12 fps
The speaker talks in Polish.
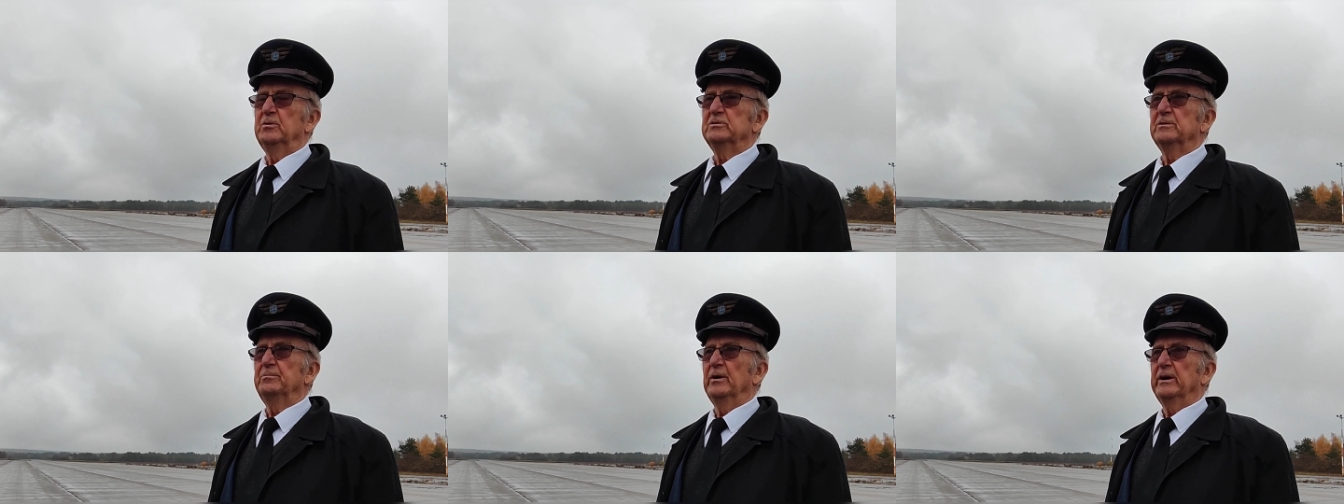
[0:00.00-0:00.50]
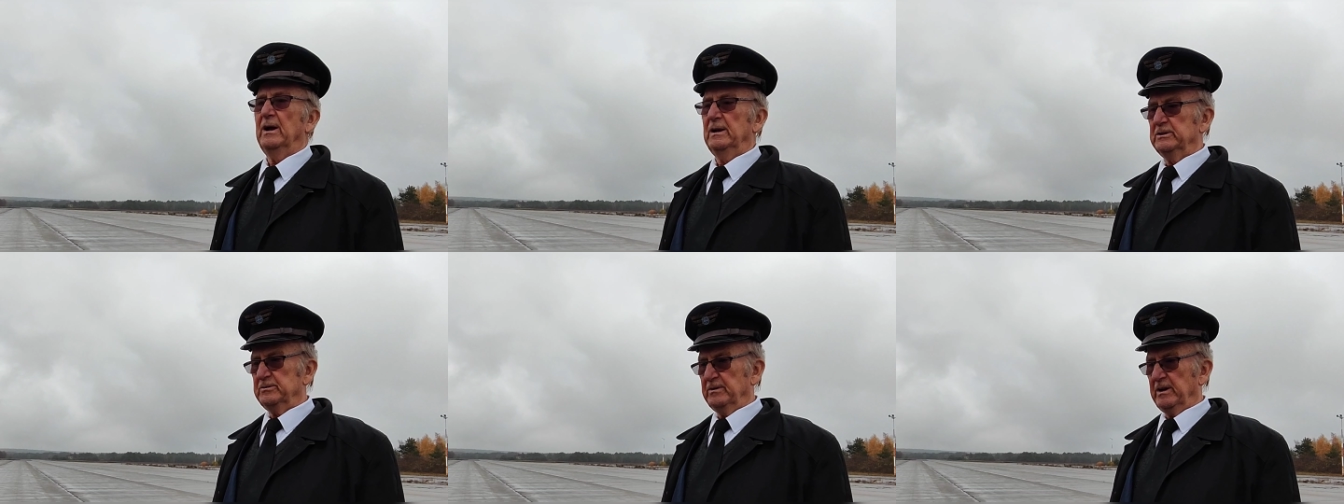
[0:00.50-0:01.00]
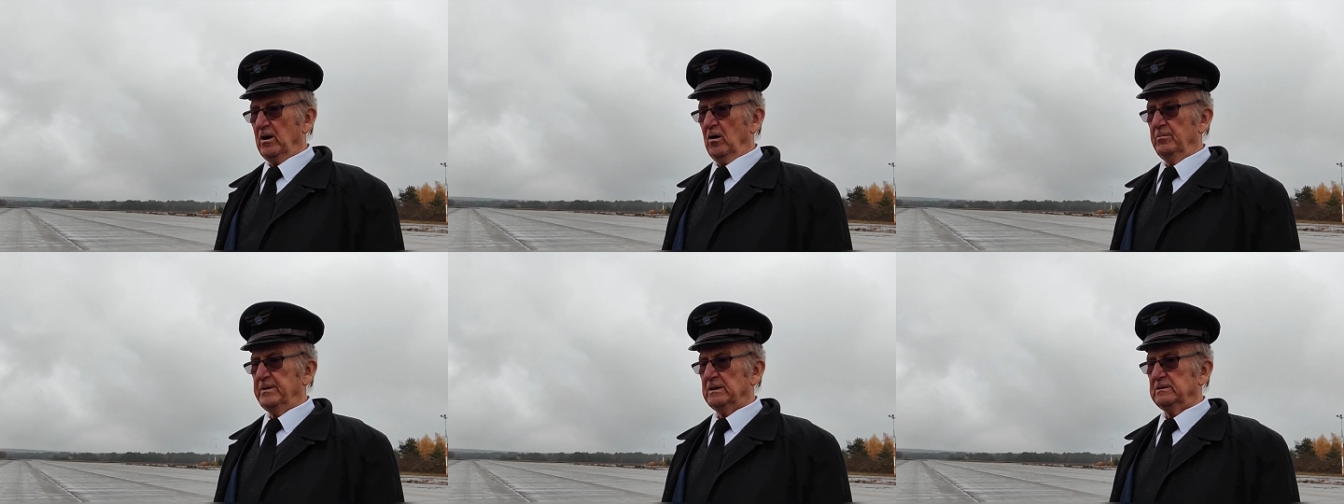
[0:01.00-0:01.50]
później pojechaliśmy na
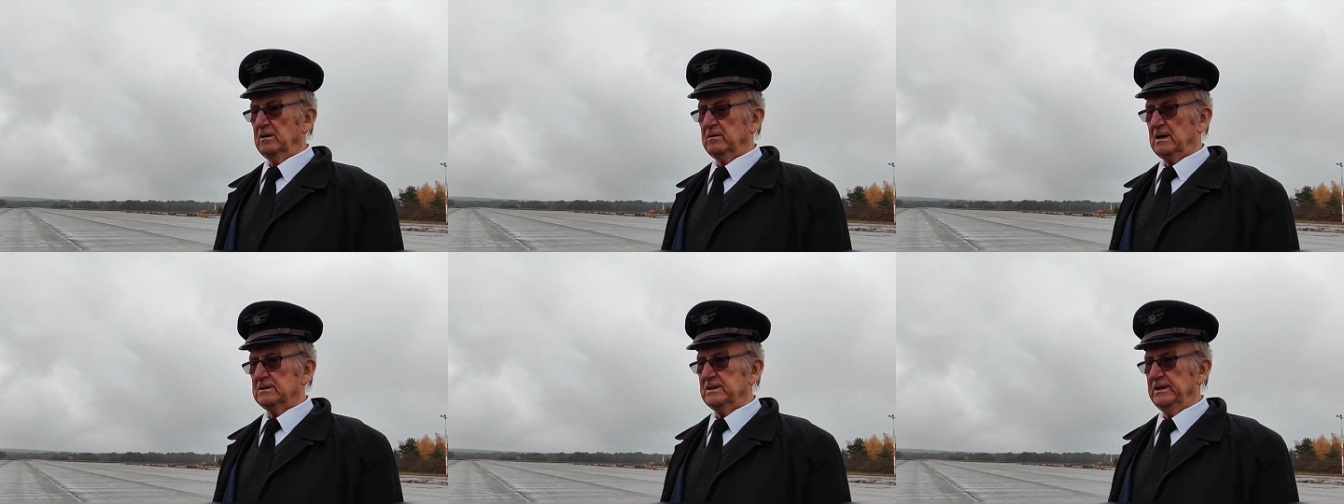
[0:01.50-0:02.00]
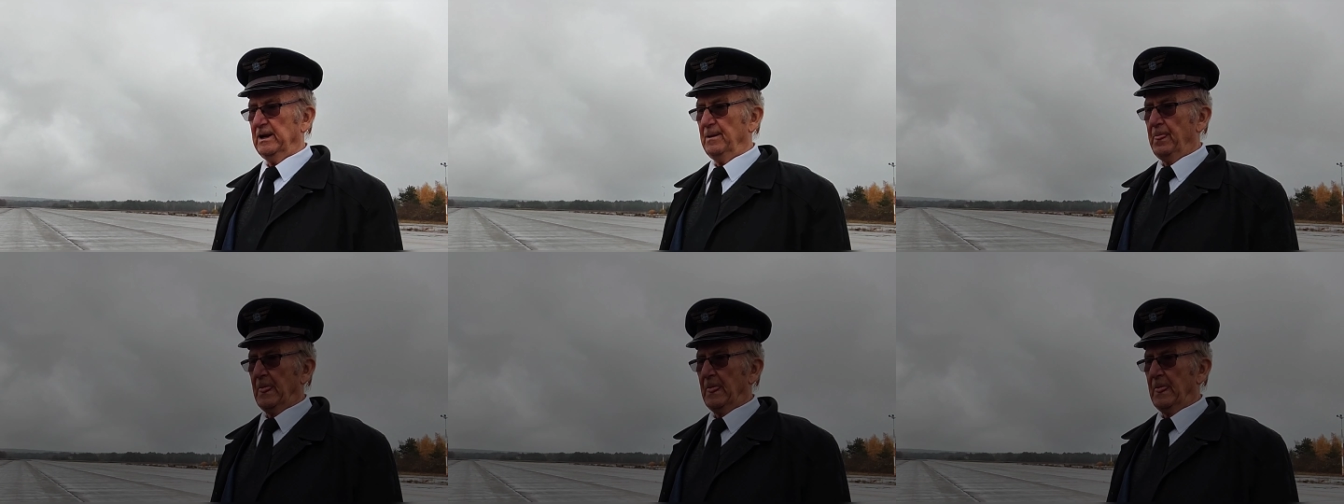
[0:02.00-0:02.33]
obiad do kasyna.